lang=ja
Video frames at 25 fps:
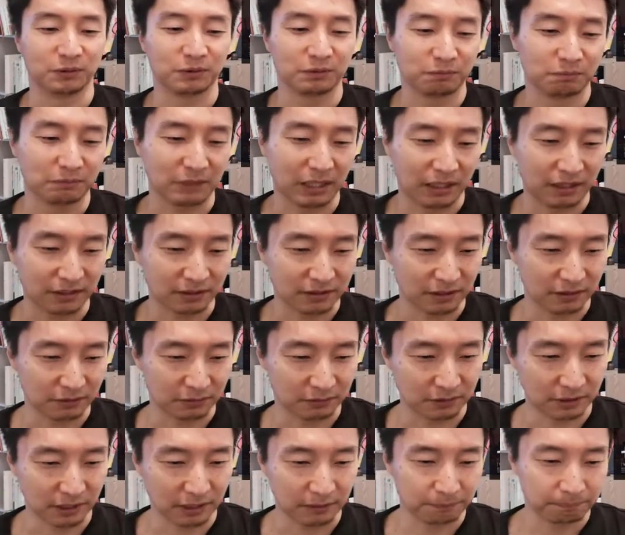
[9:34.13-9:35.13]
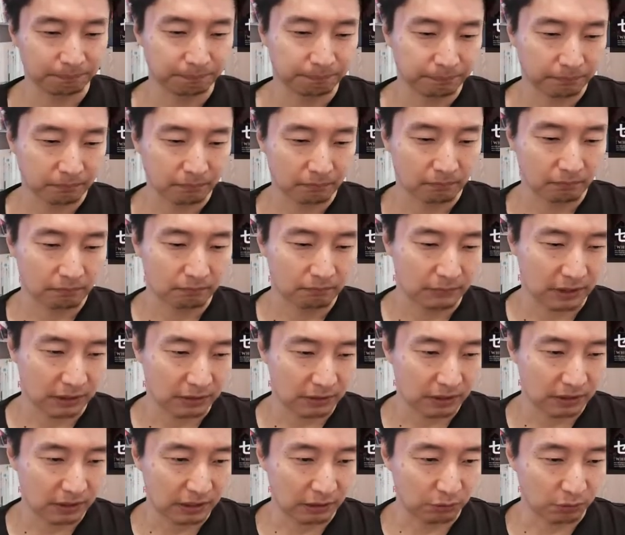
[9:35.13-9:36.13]
いう、まあ、話なんですね。ま
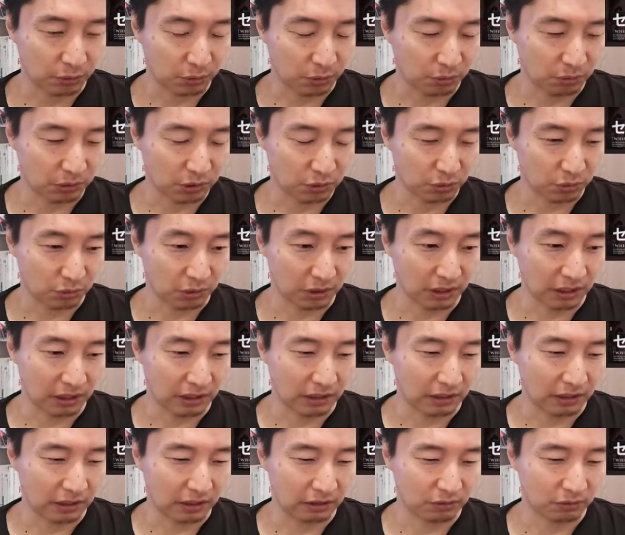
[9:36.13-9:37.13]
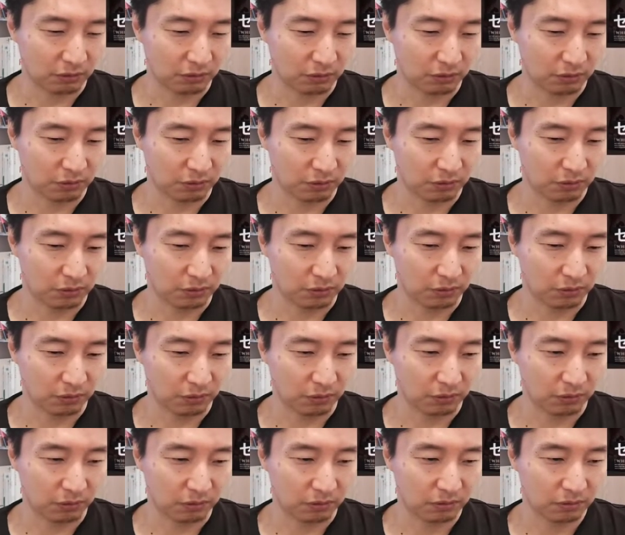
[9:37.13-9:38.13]
あぜひなので、これはちょっとね、あ
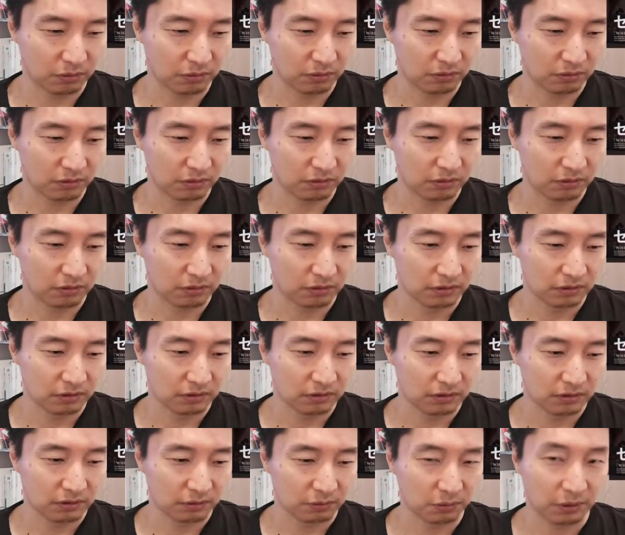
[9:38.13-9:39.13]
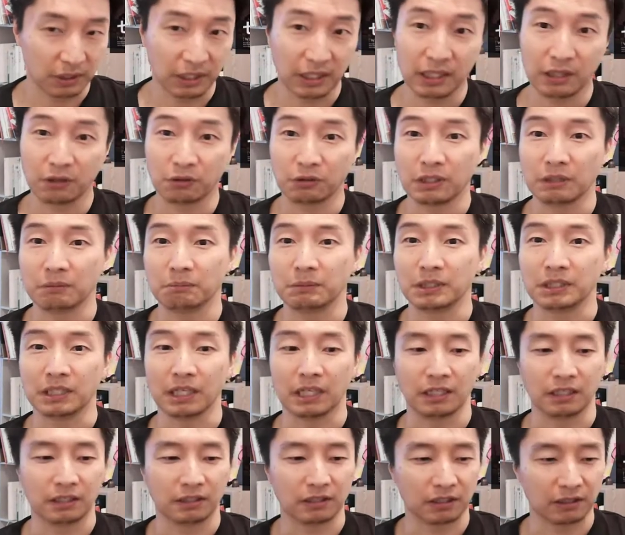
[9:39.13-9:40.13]
のー、この映画をね、見
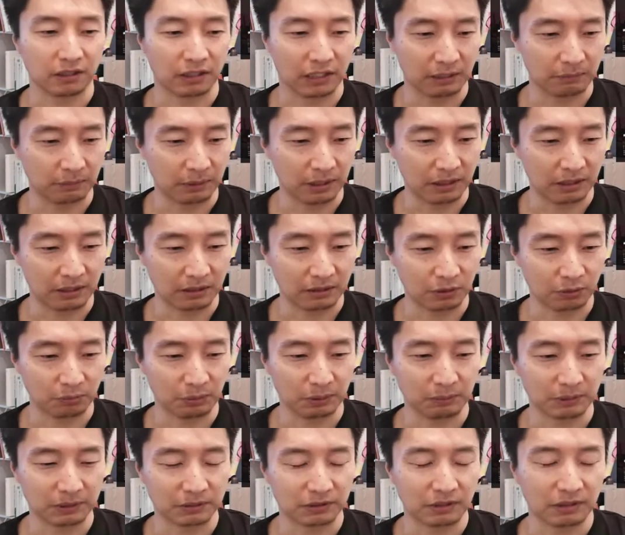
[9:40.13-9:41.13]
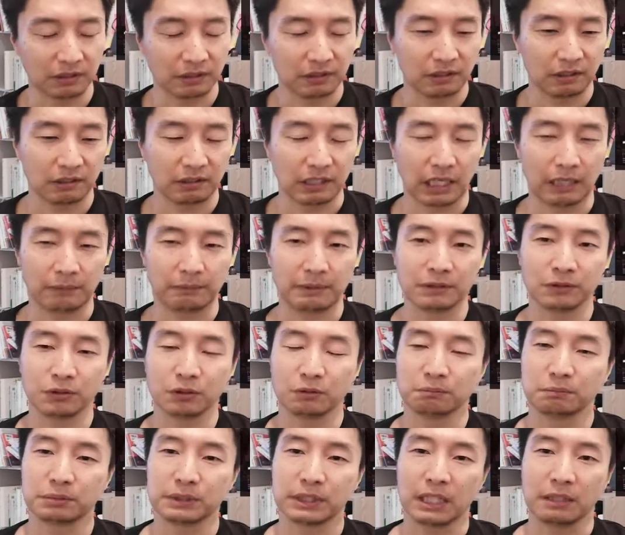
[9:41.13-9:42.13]
ていただければと思います。
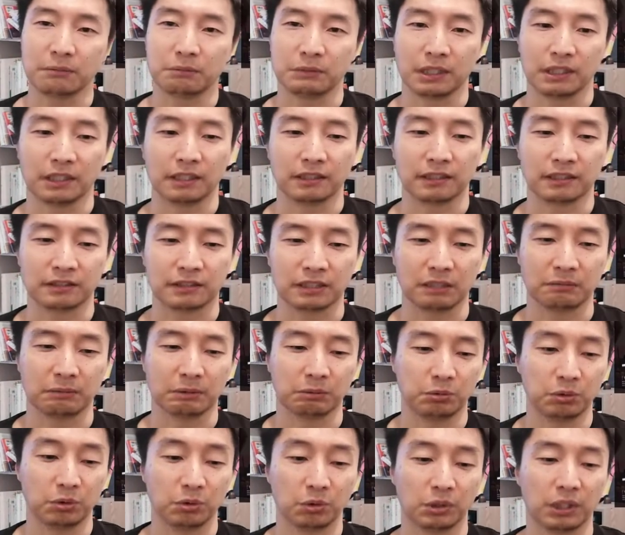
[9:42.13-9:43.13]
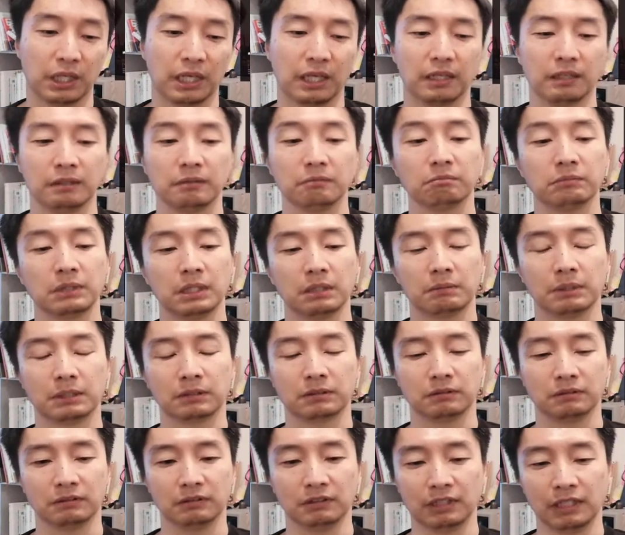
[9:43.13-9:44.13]
Amazon プライムでね、確かに無料で見
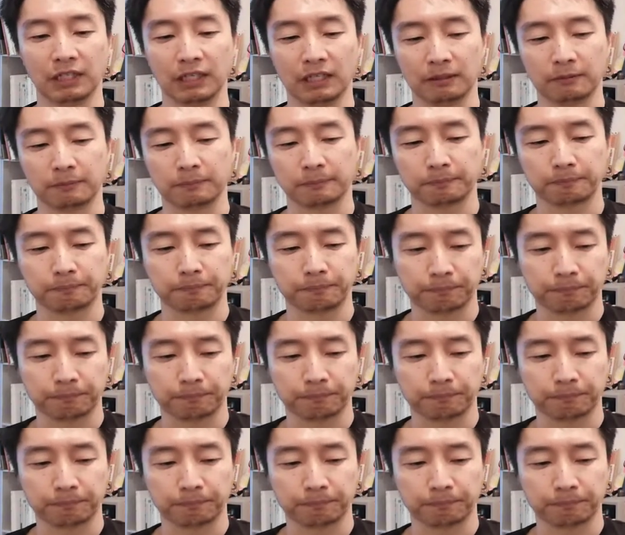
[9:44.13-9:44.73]
ますんで、